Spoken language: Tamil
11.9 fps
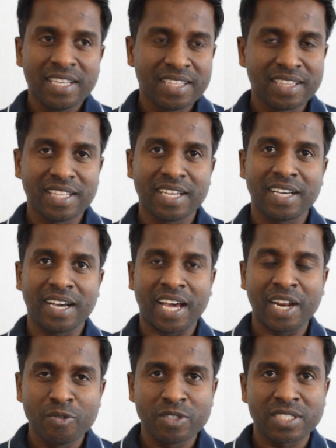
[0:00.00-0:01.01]
இந்த
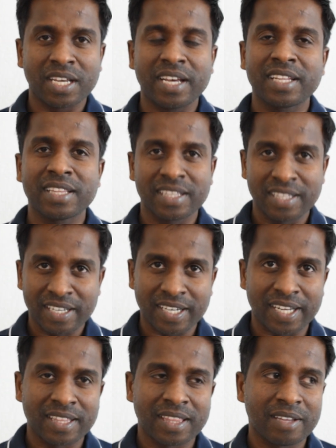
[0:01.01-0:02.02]
அறிவு சார்ந்த அந்த
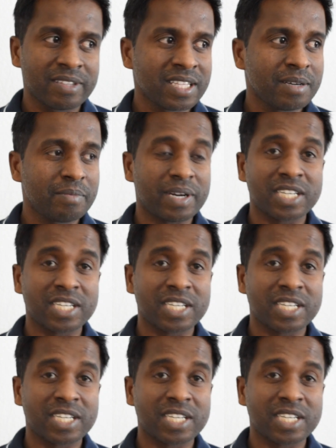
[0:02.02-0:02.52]
கருத்தை வந்து